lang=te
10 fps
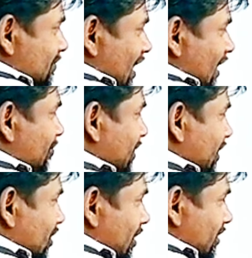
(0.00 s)
ఆయన పేరు
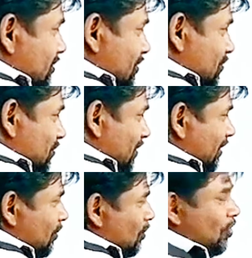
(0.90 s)
కరెక్షన్ చేసుకుని
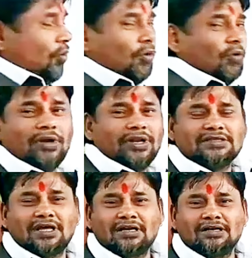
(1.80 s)

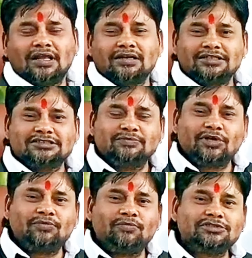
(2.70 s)
ఒకటేసారి నాలుగైదు
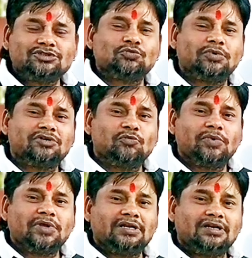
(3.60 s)
సినిమాలు మంచి సూపర్
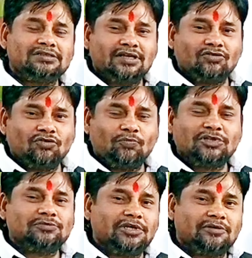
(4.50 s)
సూపర్ హిట్లు ఇచ్చారు
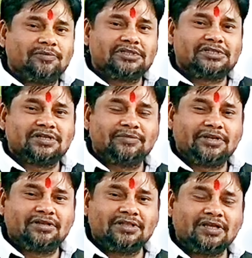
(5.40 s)
మంచి పేరు ప్రతిష్ట
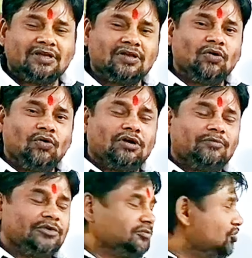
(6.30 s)
పెరిగింది ఒక
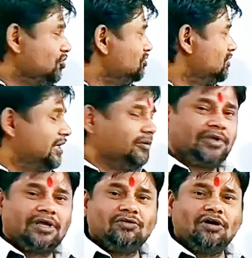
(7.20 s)
మంచి ప్రొడ్యూసర్
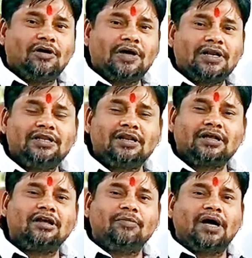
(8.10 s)
అయిపోయారు అన్ని
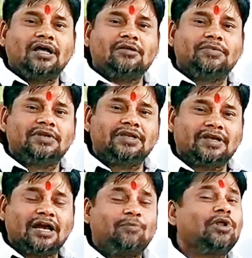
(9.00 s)
రకాలుగా మారిపోయినాయి
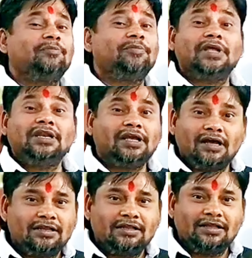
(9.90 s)
అప్పుడు ఆయన పెళ్లి
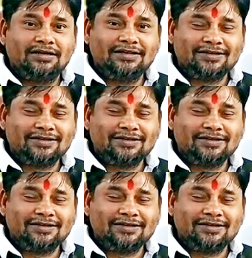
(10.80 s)
కాలేరా అండి